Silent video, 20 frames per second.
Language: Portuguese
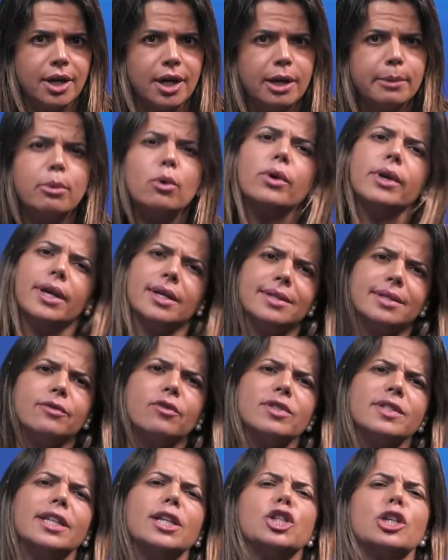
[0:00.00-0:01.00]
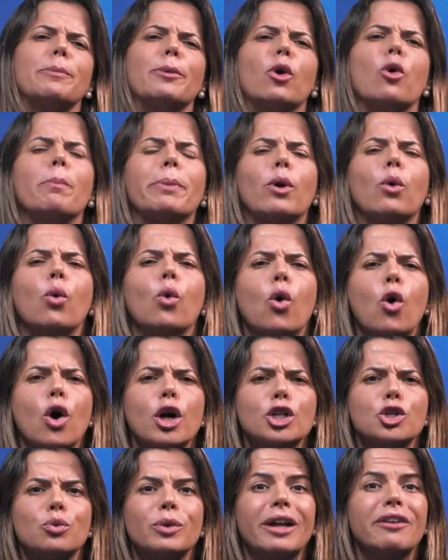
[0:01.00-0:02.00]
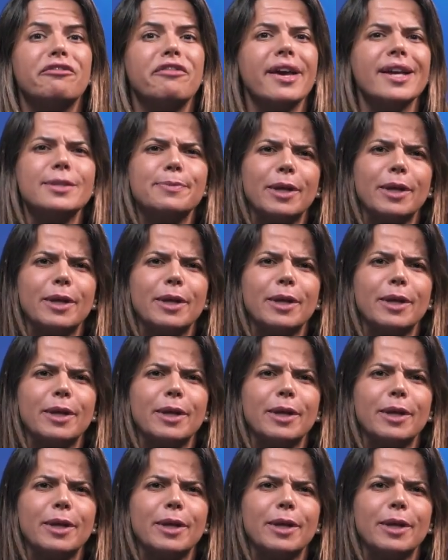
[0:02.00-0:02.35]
porque se você deixar para comprar o código na véspera